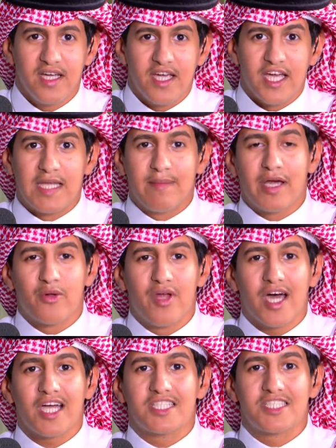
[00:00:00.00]
انما
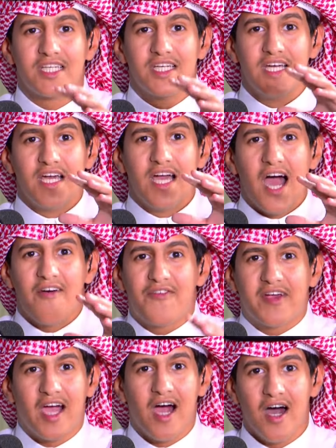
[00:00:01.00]
نناقش
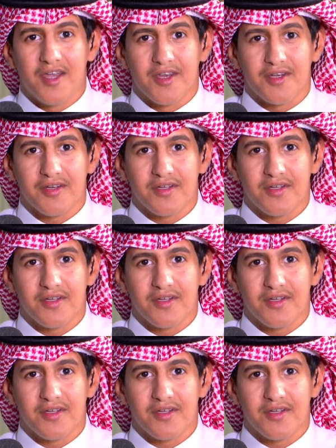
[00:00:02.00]
افكار